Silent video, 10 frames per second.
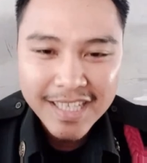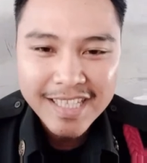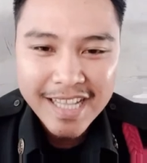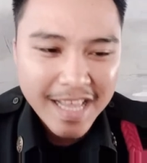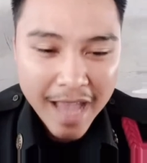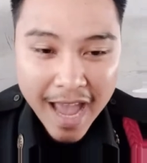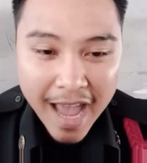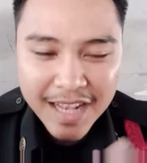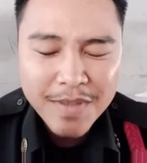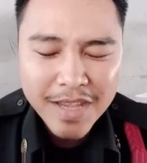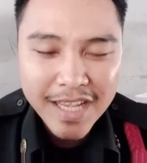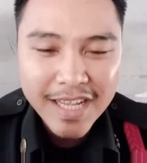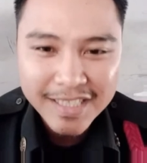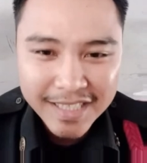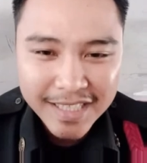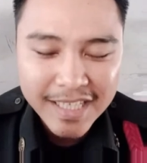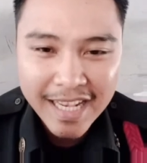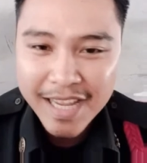เออถ้าทำงานแล้วมีเงินซื้อ